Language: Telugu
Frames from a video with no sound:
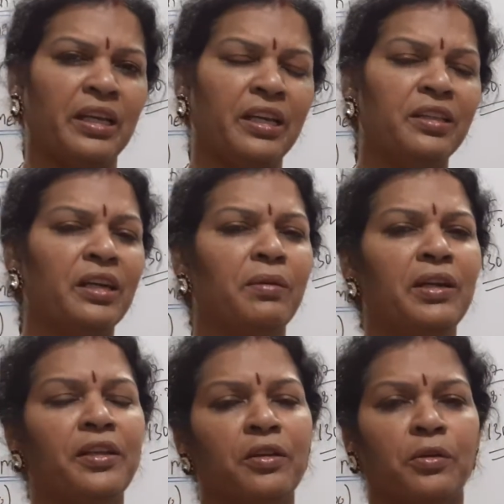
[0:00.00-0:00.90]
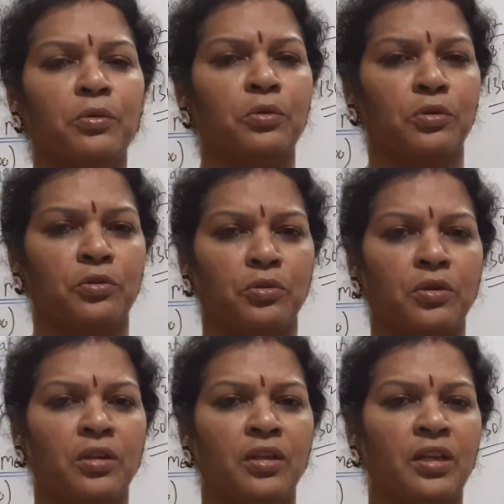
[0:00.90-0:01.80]
ఏది కావాలంటే అది కనుక్కోవచ్చు
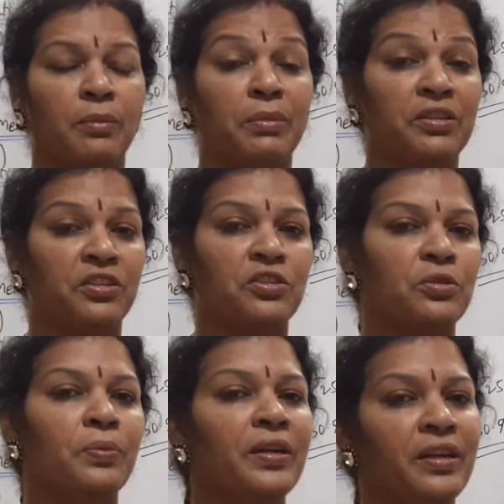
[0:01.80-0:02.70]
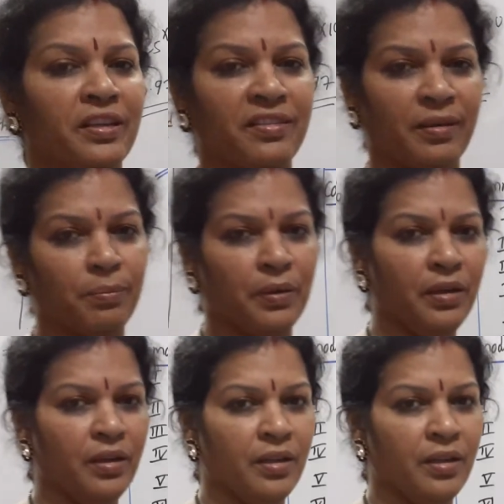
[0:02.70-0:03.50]
మీకు జస్ట్ ఫర్ అన్ ఎగ్జాంపుల్